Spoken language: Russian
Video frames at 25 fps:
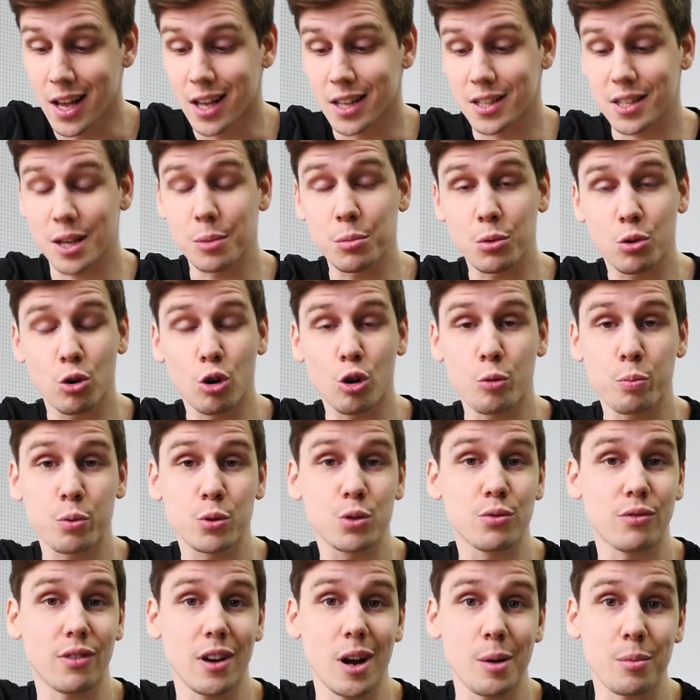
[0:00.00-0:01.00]
Сам корпус
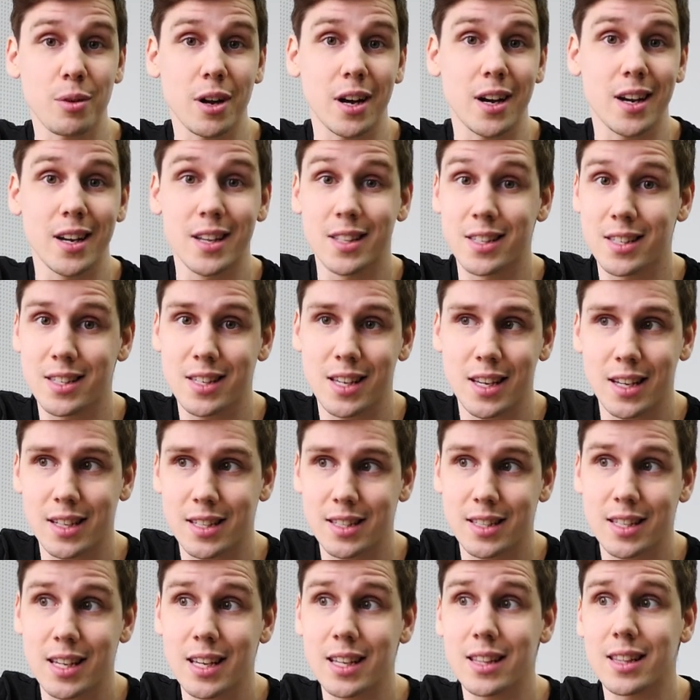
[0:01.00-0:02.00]
в рамках
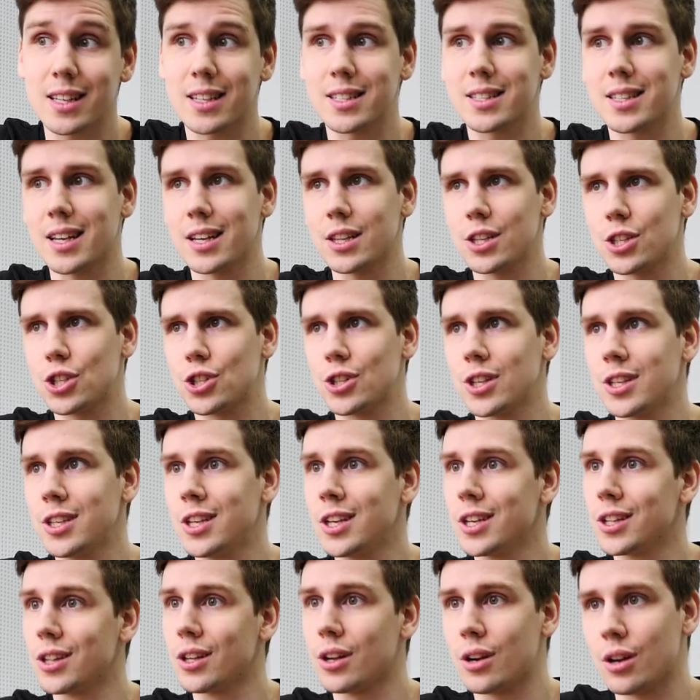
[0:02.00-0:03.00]
NZXT достаточно
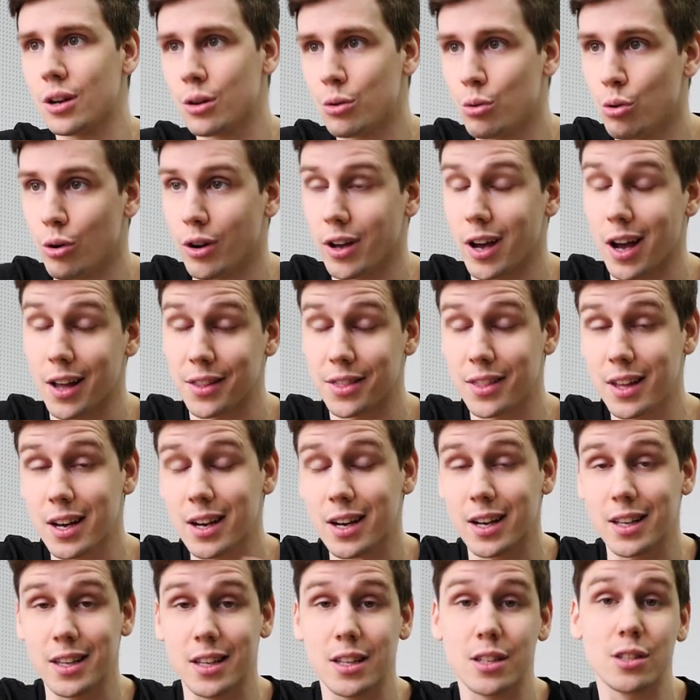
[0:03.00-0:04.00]
недорогой,
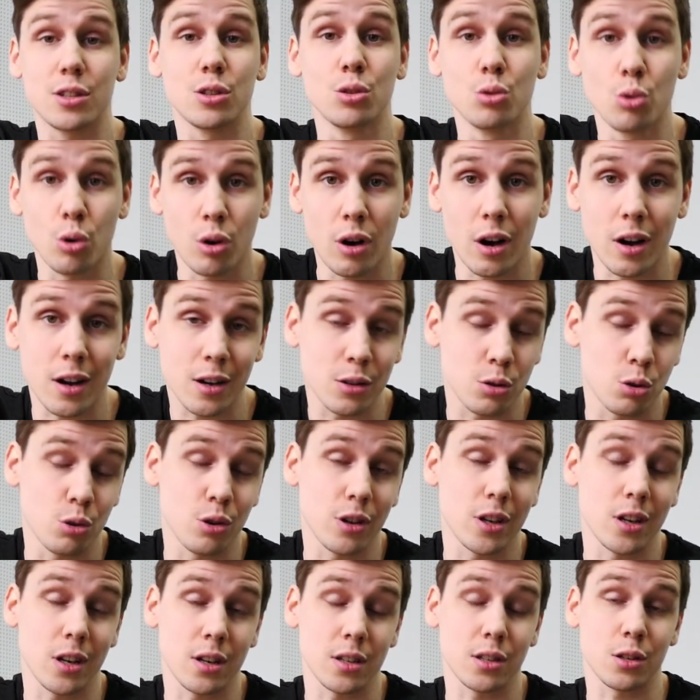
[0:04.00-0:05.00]
однако есть но, о
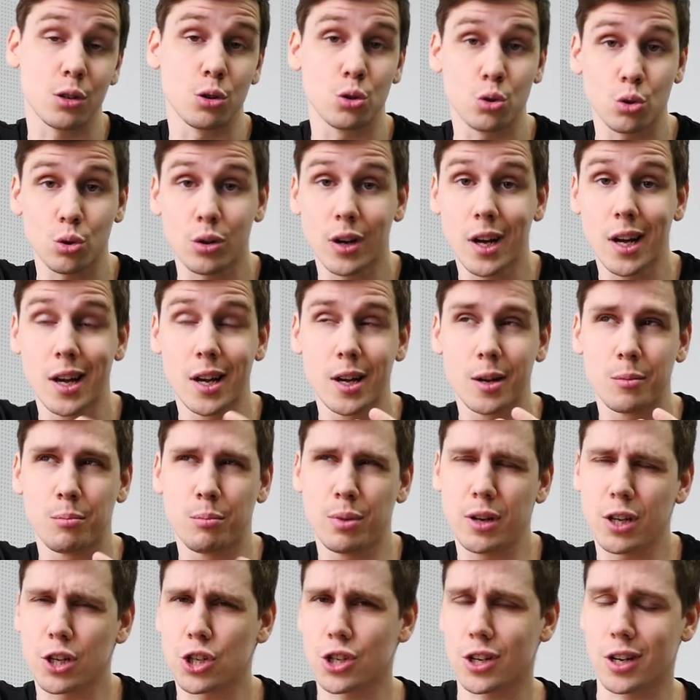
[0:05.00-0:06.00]
которых я расскажу
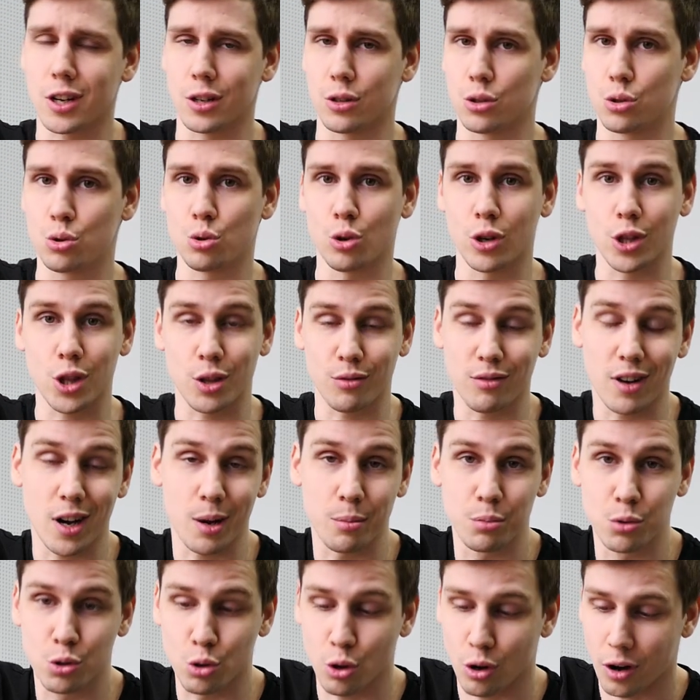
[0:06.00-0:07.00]
ближе к концу этого
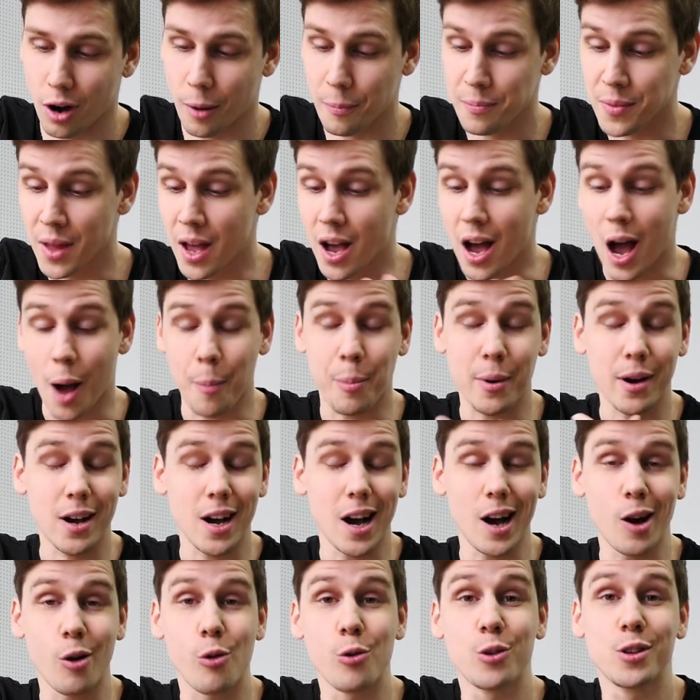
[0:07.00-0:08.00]
обзора. А
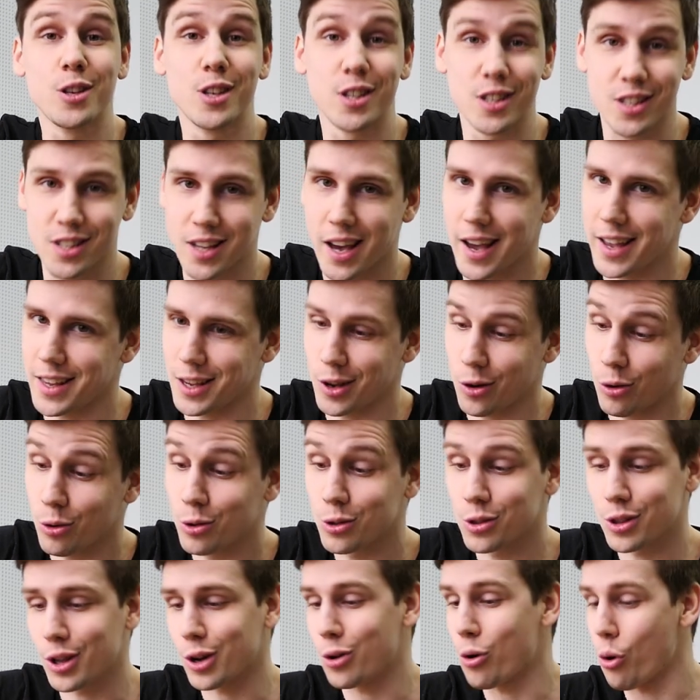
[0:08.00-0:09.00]
пока о дизайне,
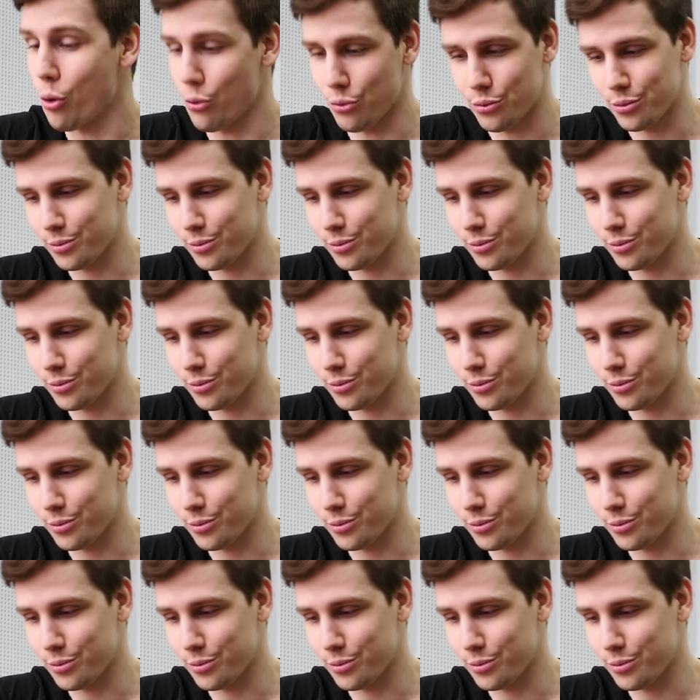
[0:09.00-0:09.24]
он таков.